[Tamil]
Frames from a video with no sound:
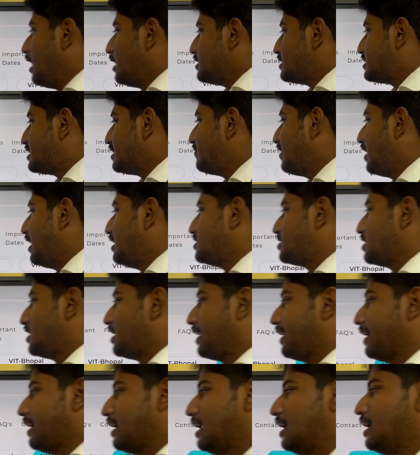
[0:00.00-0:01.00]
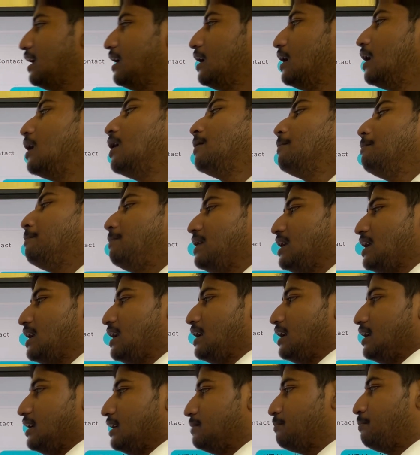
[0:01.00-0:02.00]
சிவில் இன்ஜினியரிங்கில் பி
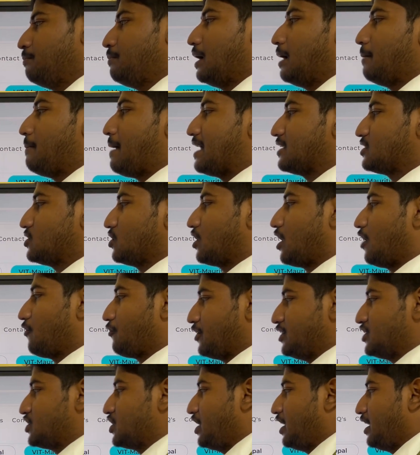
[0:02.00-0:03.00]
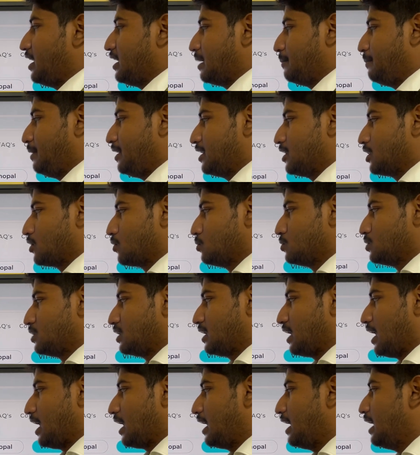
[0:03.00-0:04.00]
பேச்சுலர் ஆஃப் இன்ஜினியரிங் அப்படிங்கிறது
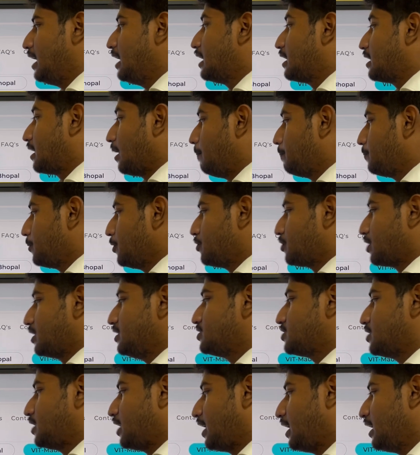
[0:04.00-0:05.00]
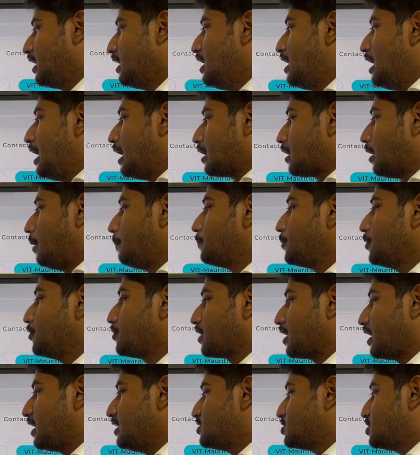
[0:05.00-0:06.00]
கொடுத்துருக்காங்க கம்ப்யூட்டர் இன்ஜினியரிங் கம்ப்யூட்டர்
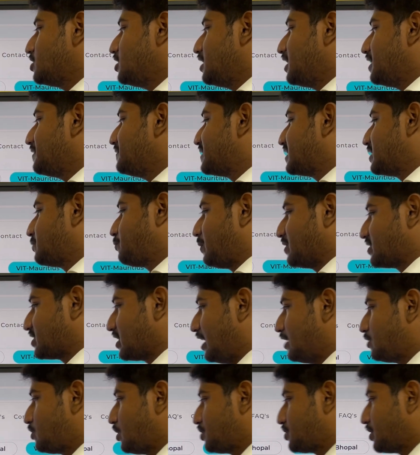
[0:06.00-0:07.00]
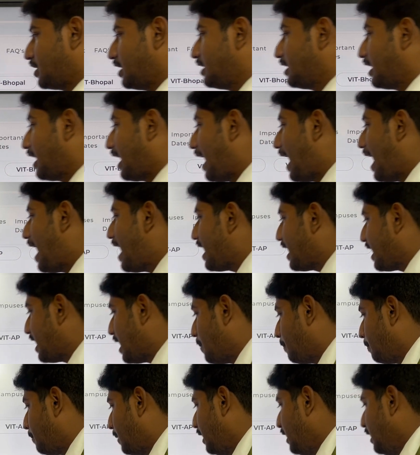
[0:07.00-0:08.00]
இன்ஜினியரிங் வித் ஸ்பெஷலைசேஷன் இன்
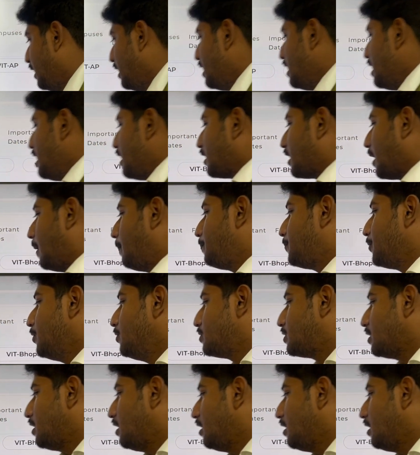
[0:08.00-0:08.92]
ஏஎம்எல் கம்ப்யூட்டர்